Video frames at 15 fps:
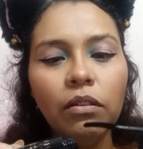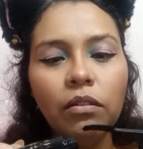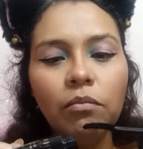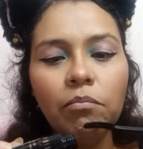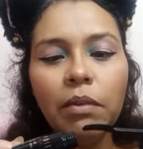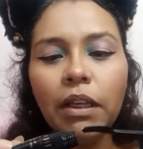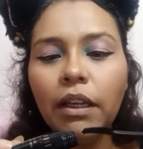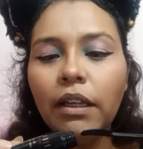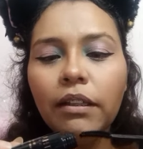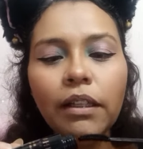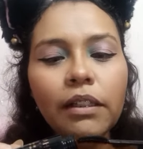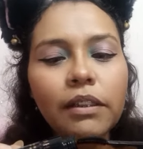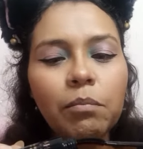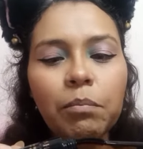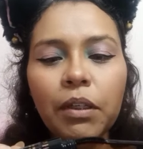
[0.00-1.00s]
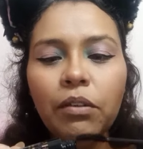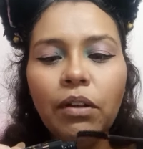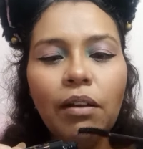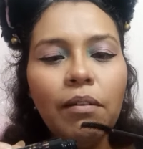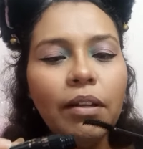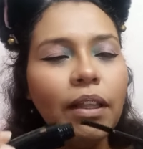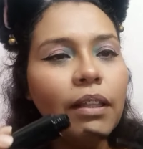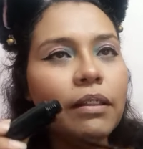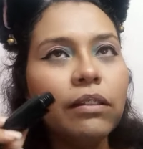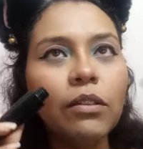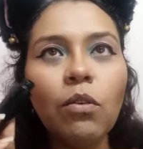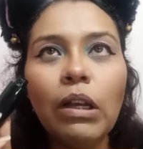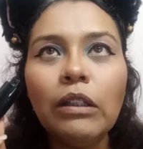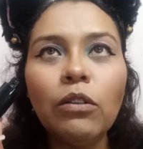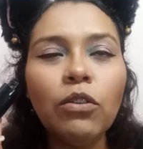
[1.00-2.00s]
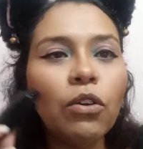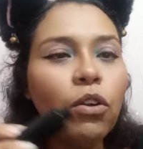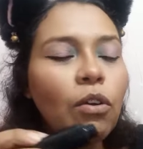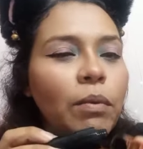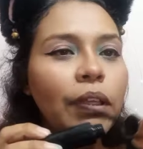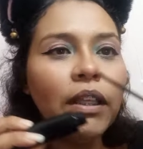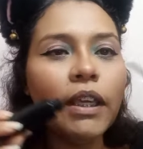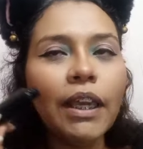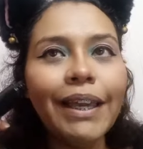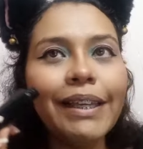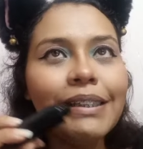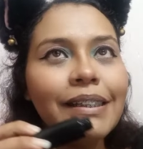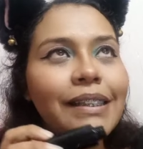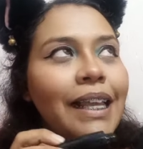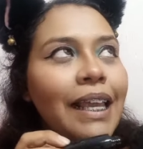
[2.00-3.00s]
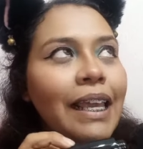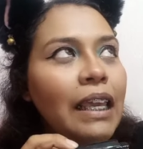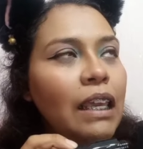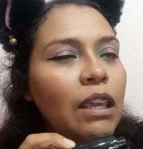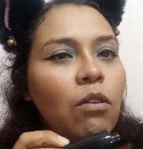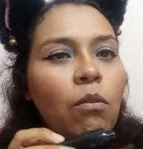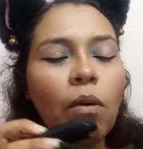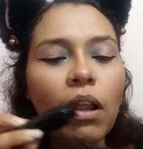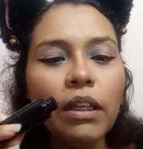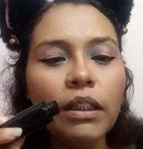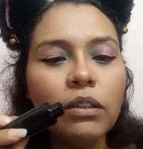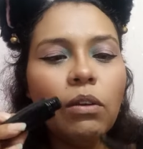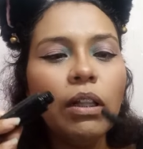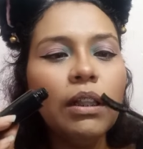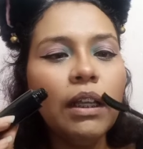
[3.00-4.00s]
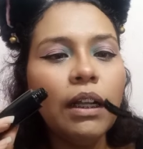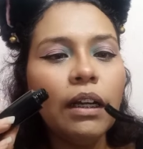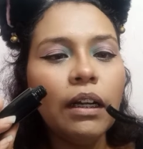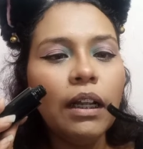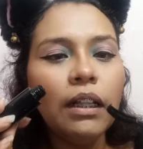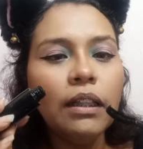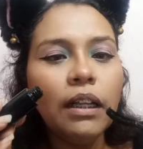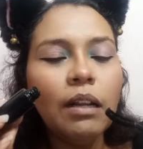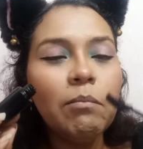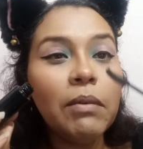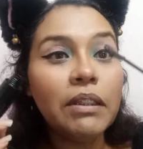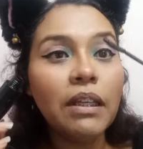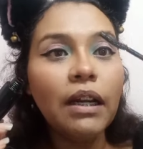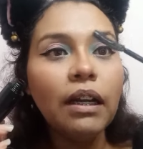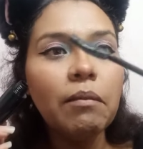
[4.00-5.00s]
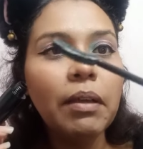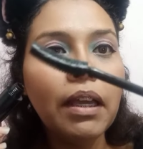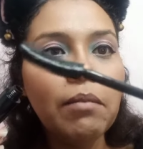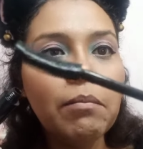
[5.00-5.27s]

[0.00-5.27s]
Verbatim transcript: Me encanta el cepillo, la verdad. Cuando yo lo vi dije es igualito al de, la máscara de Rebeca